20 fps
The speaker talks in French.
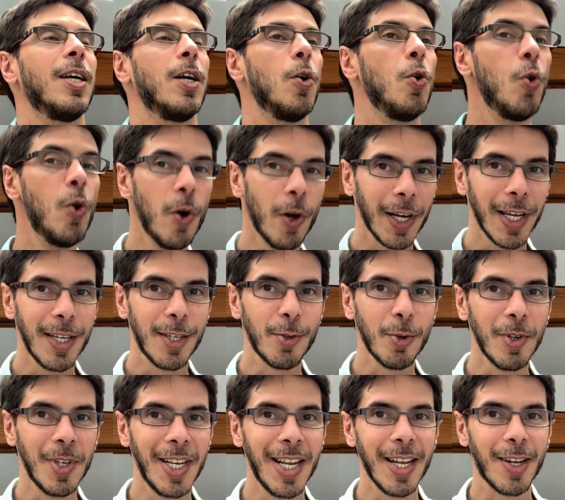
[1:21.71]
le
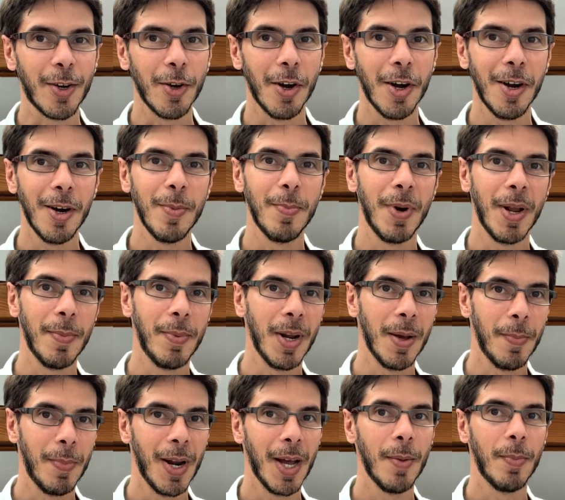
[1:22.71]
réseau de l'école,
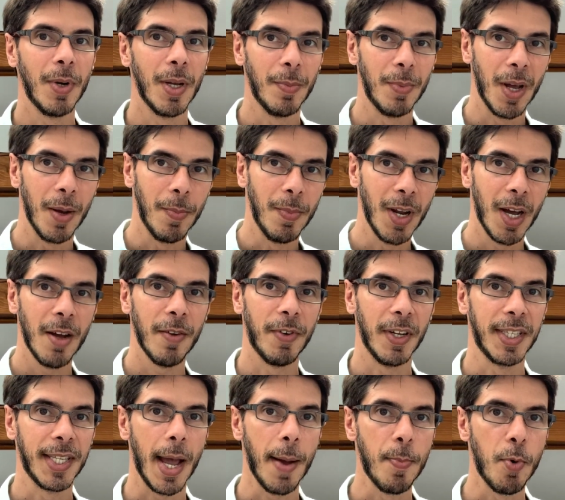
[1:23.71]
blablabla, blablabla, va
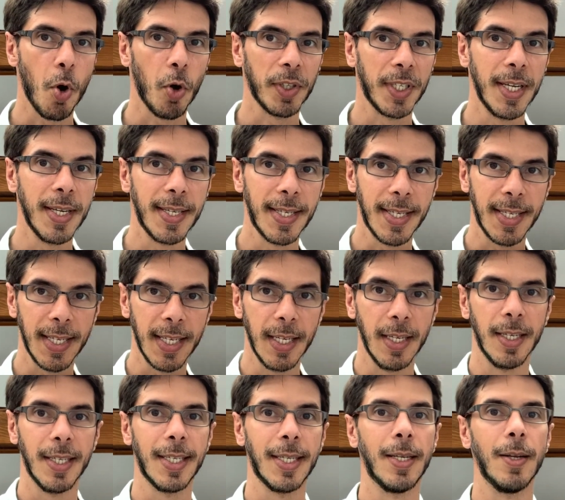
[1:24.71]
t'apporter
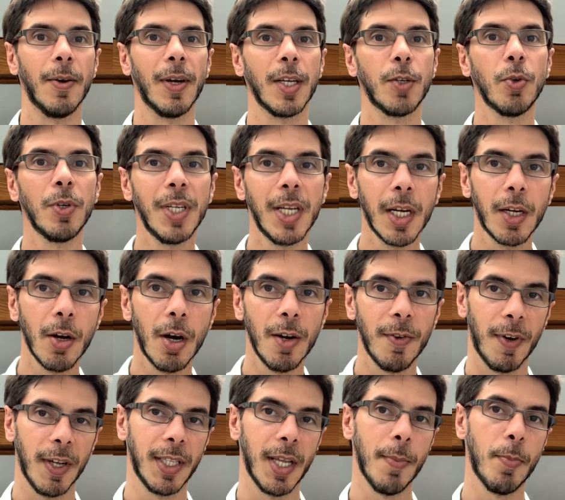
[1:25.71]
ci. Le réseau de l'école
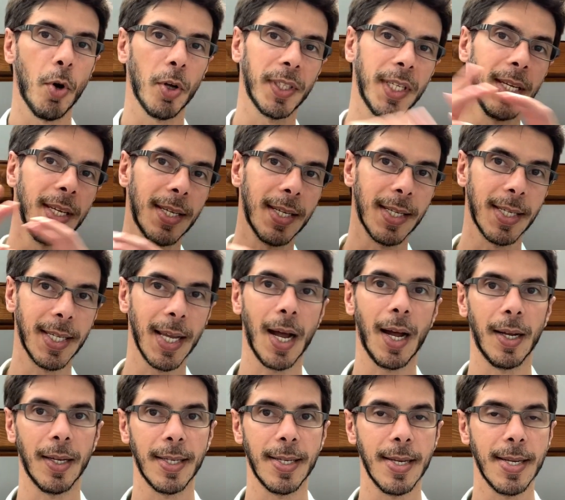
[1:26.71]
va t'apporter
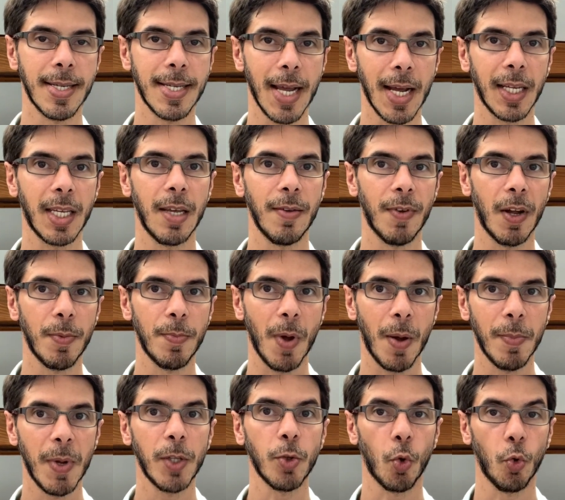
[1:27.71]
ça. C'est ça qui va te
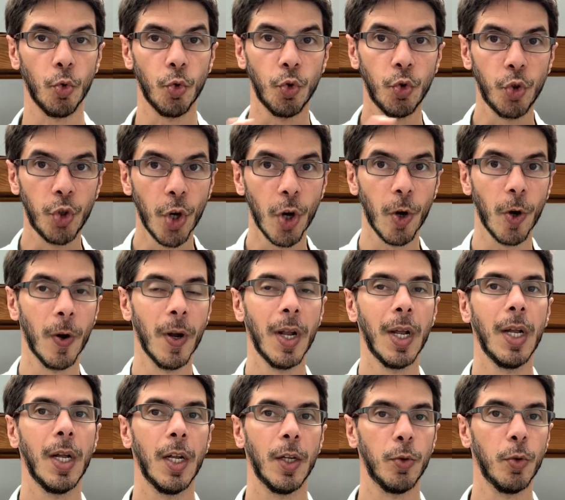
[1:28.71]
permettre de.
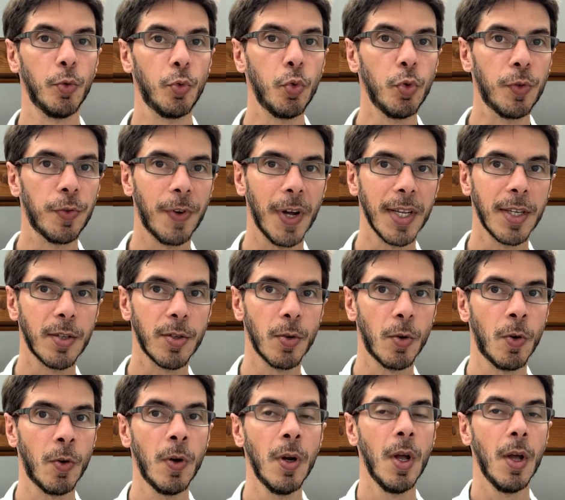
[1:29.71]
De toute
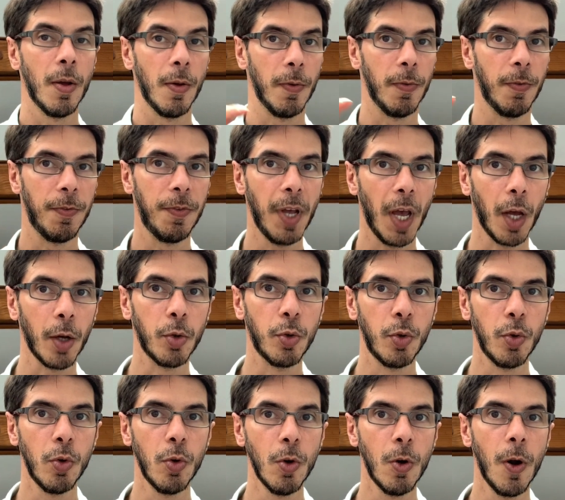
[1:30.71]
façon,
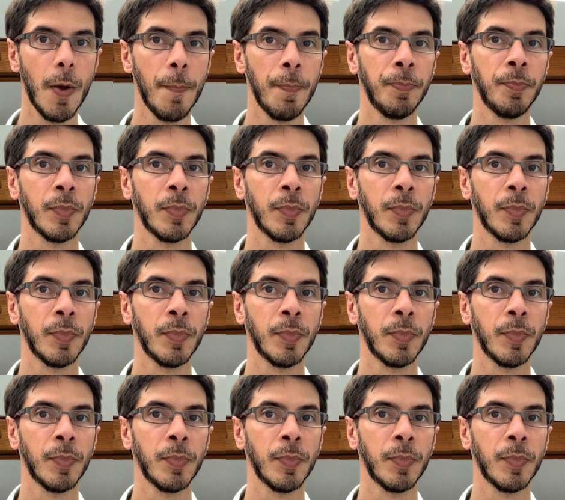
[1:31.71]
virgule,